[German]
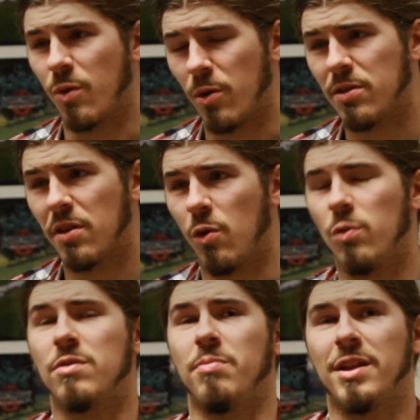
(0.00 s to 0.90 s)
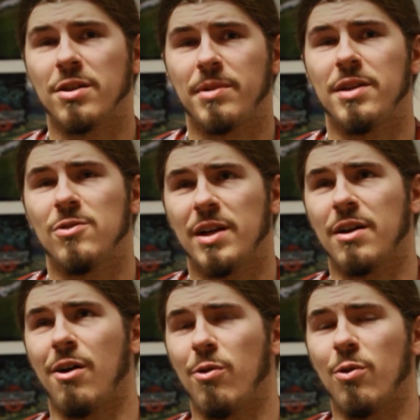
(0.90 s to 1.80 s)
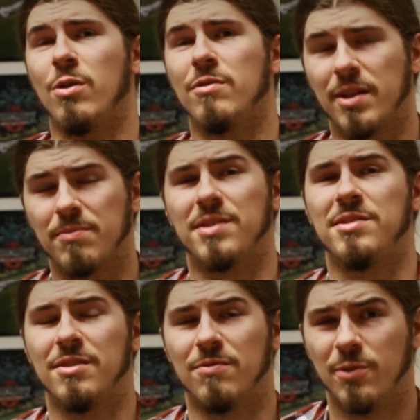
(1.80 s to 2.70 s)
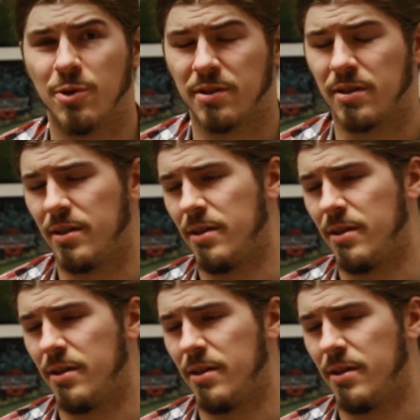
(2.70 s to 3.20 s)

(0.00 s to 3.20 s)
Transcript: könnte und meiner Meinung nach auch irgendwann passieren wird.